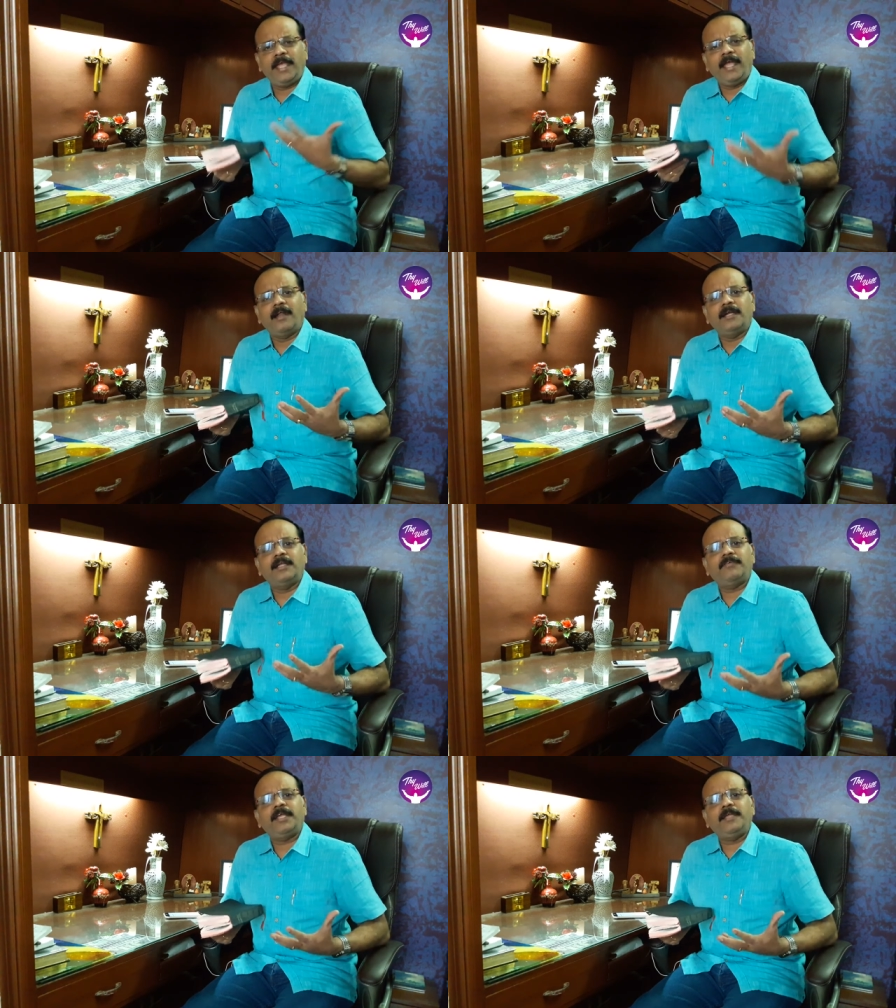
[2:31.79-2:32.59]
ஏன்
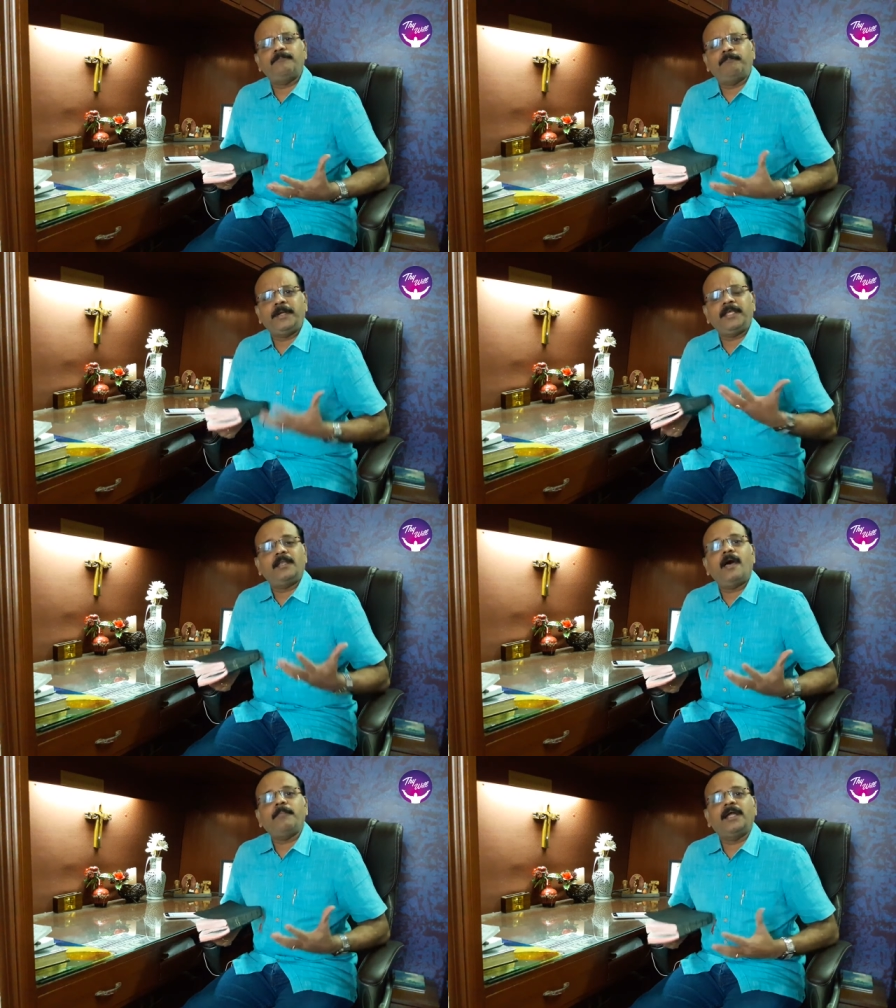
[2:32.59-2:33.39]
ஆண்டவரே
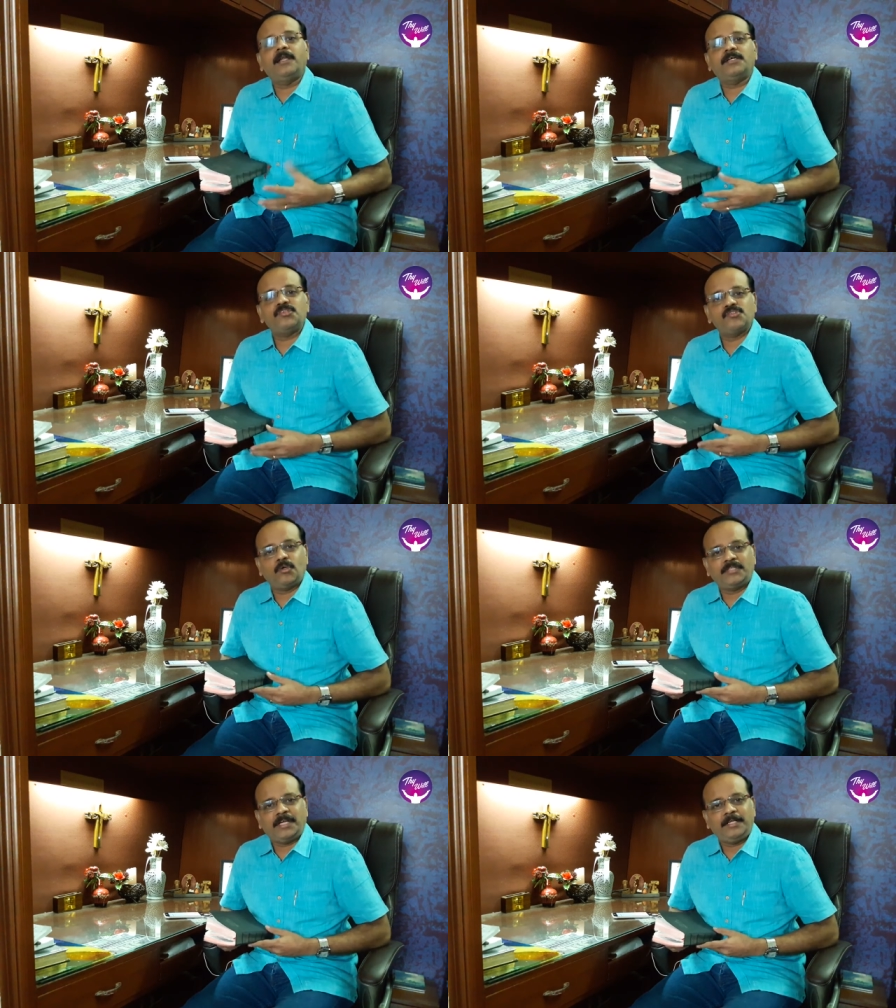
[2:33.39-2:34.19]
இப்படியெல்லாம் எங்களுக்கு
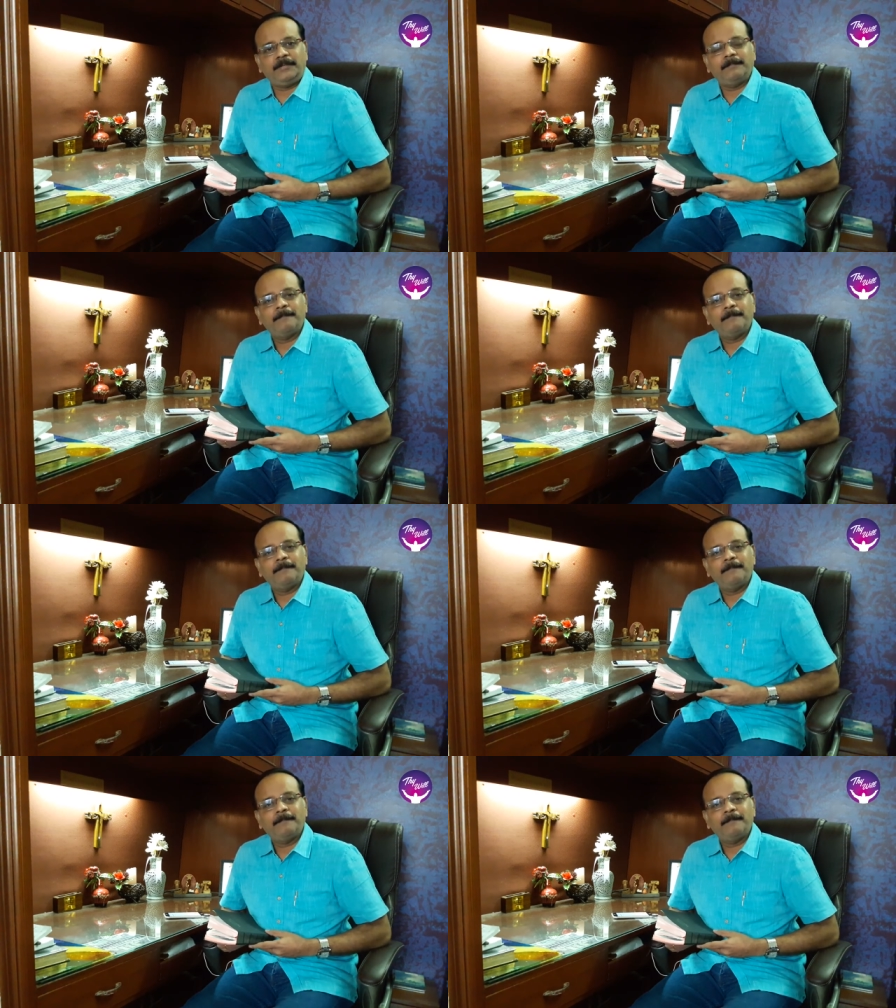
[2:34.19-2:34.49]
சோதனை